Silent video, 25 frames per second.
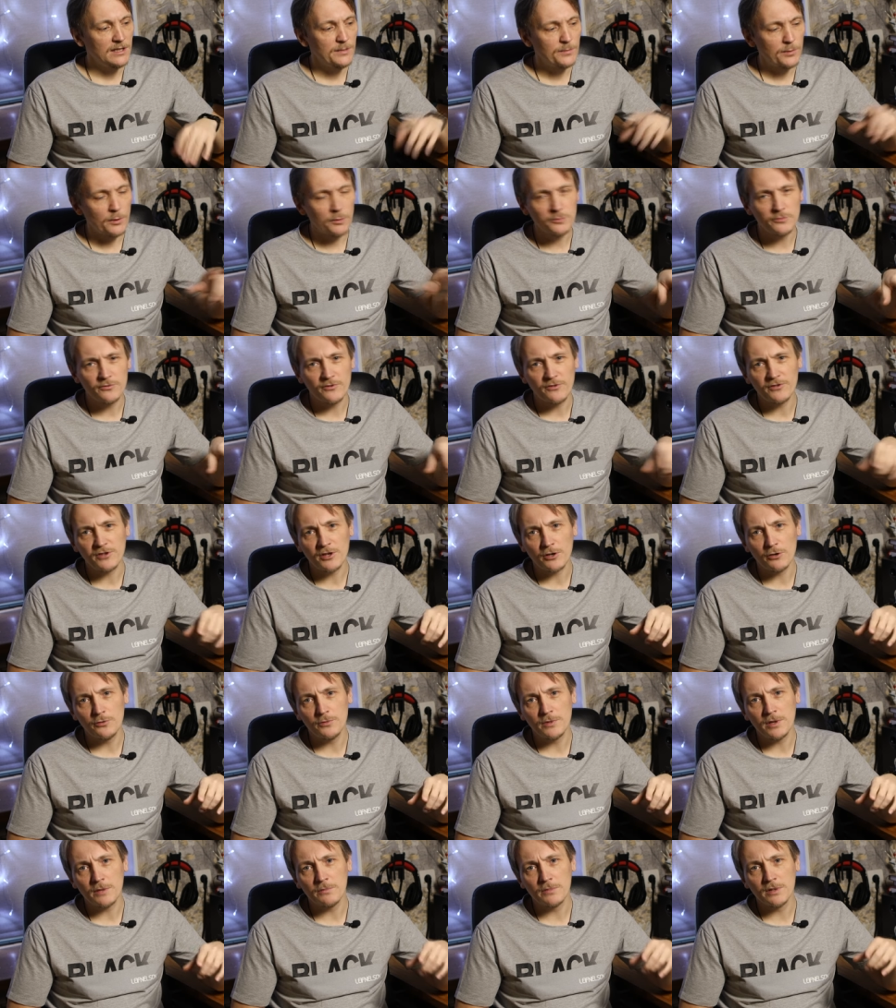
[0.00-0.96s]
Не помню, во
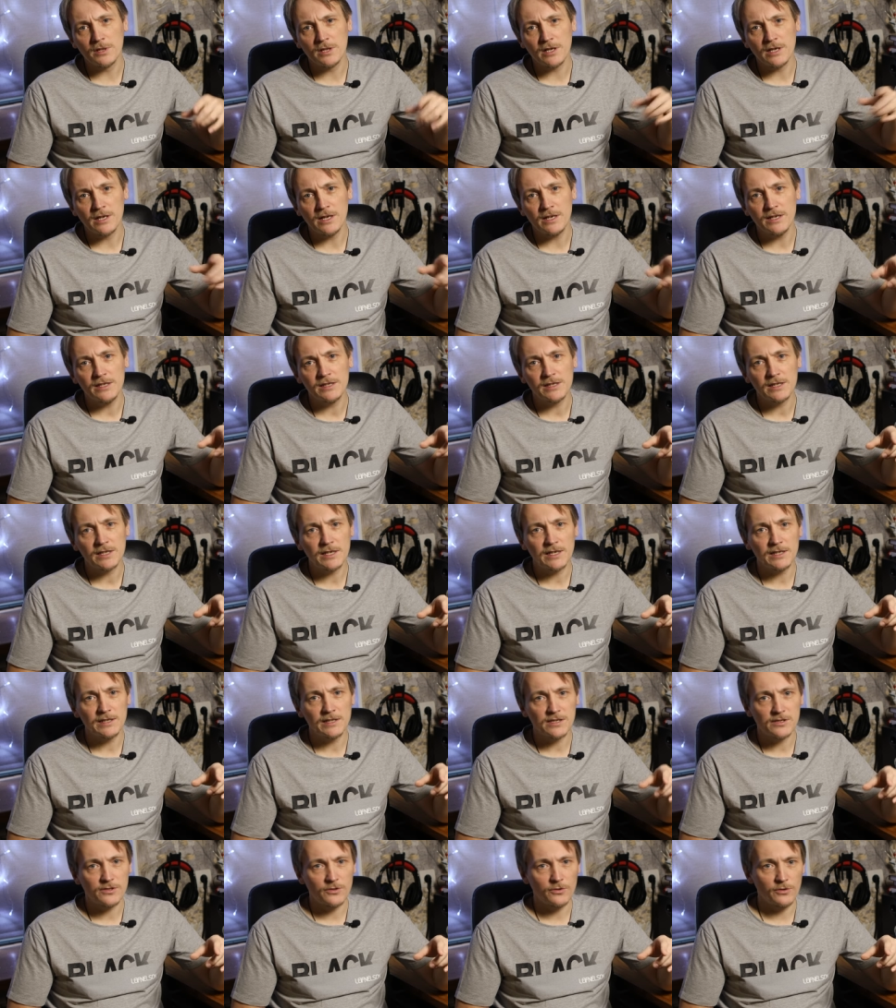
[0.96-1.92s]
второй у меня была или нет
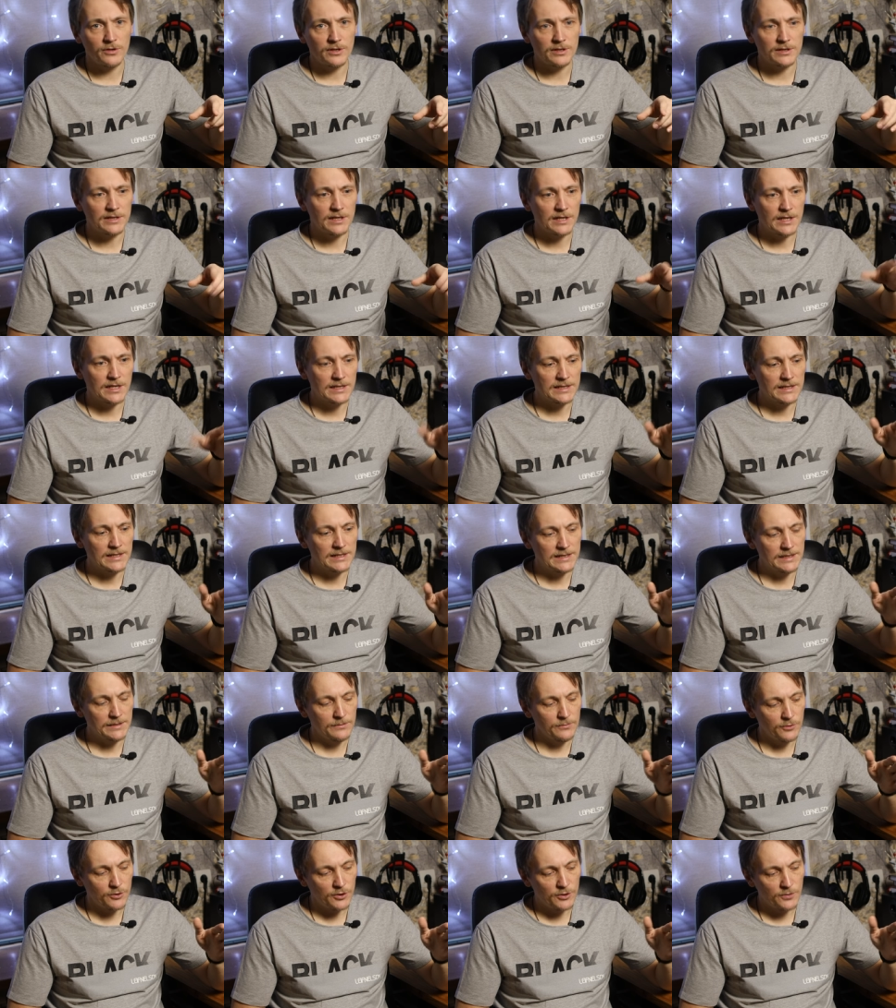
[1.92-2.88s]
такая настройка, да,
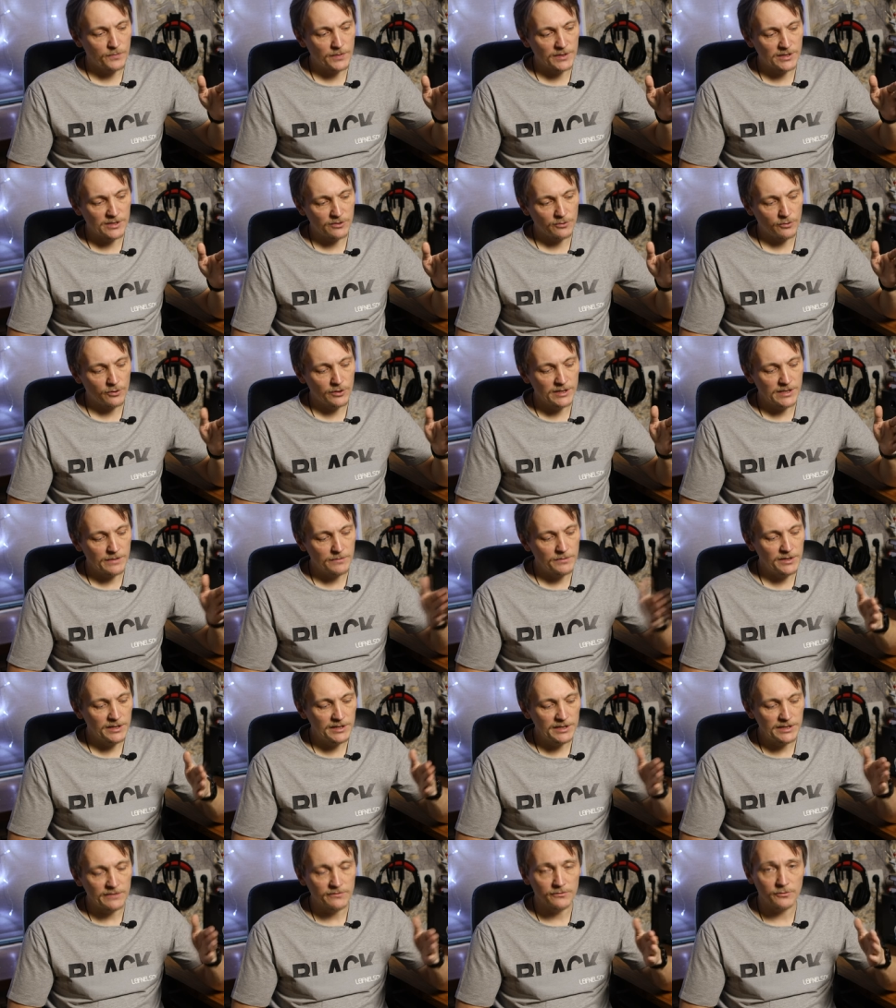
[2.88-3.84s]
когда ты можешь подстроить
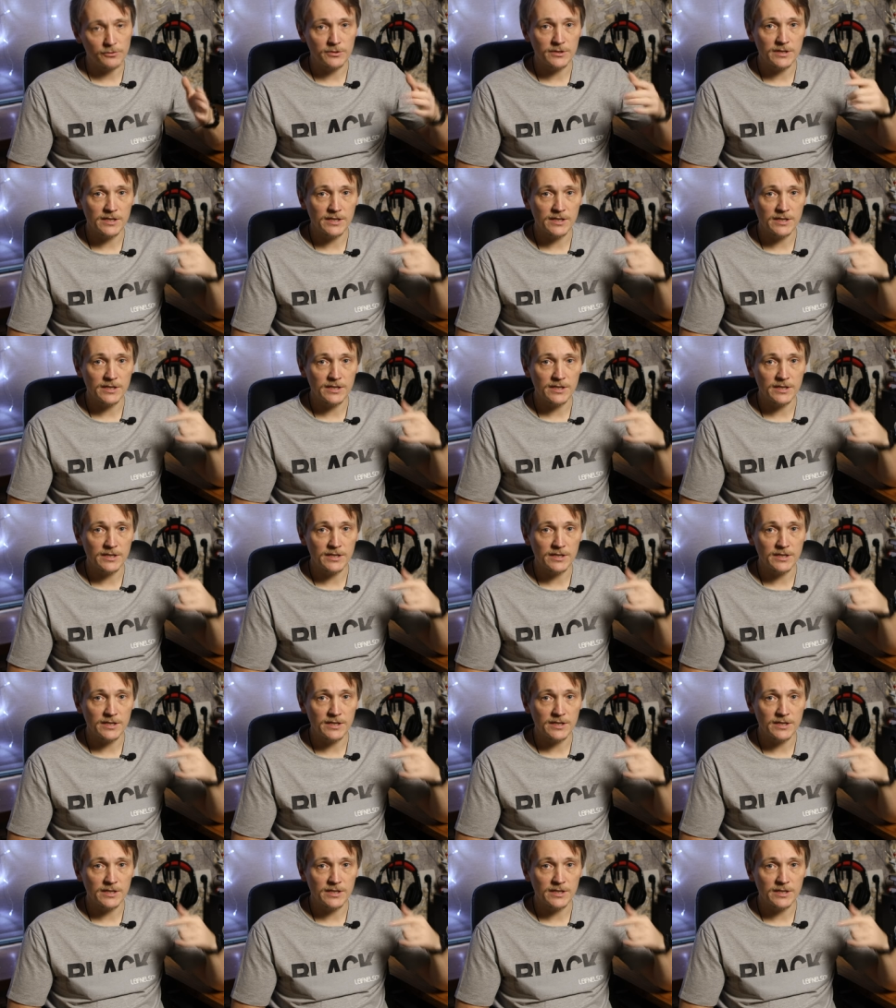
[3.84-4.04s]
объектив.